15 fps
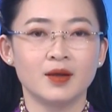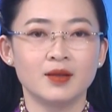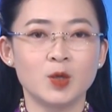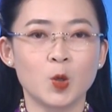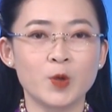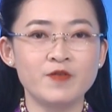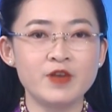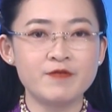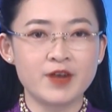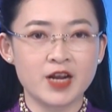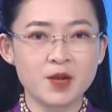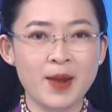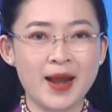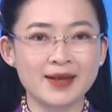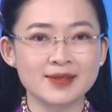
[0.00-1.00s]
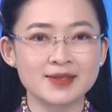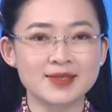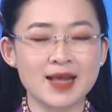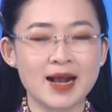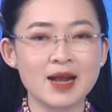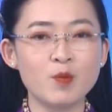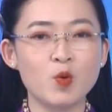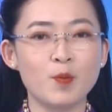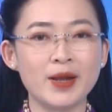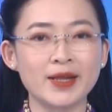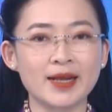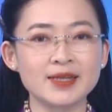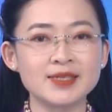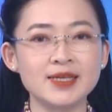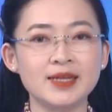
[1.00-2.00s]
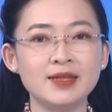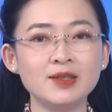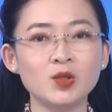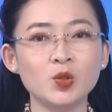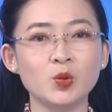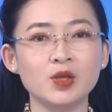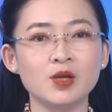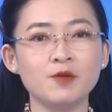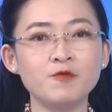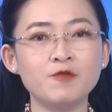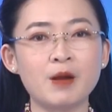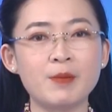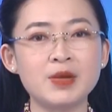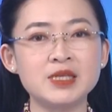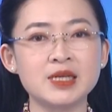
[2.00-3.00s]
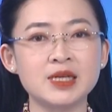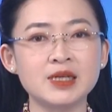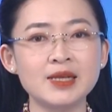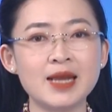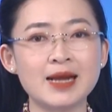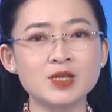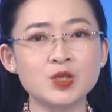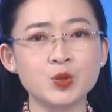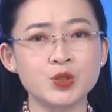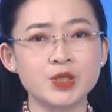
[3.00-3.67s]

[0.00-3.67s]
Thưa quý vị và các bạn, sáng ngày bảy tháng chín, Thủ tướng Phạm Minh Chính đã chủ